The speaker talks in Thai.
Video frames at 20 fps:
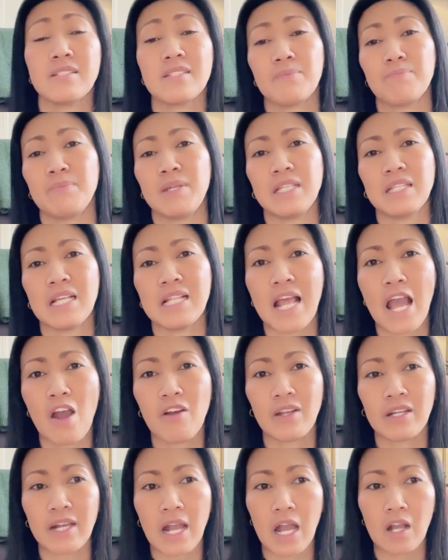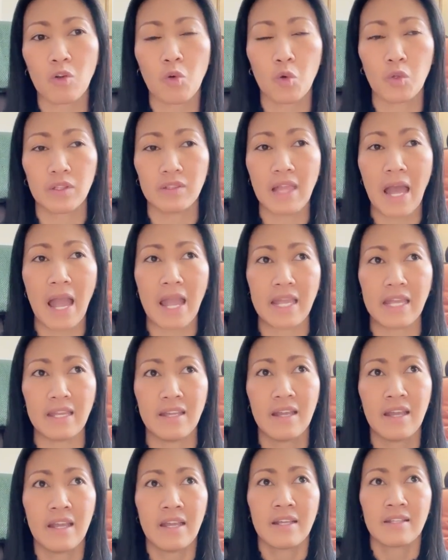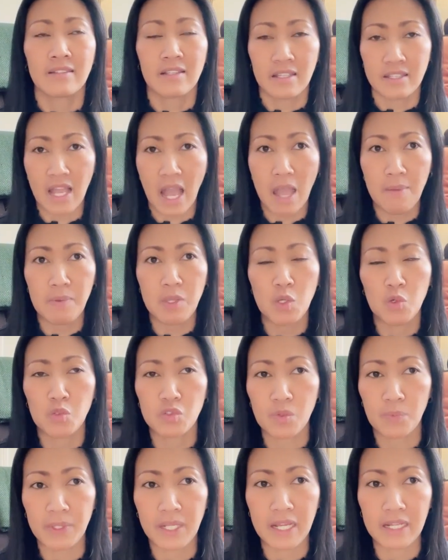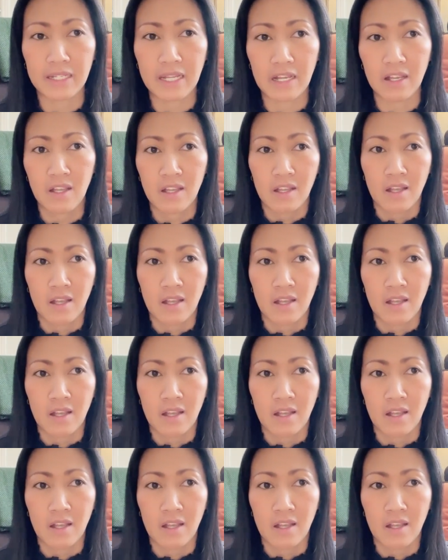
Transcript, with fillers: บ20ปีที่แล้วนะคะ คนไทยที่ย้ายมาอยู่สวีเดนเนี่ย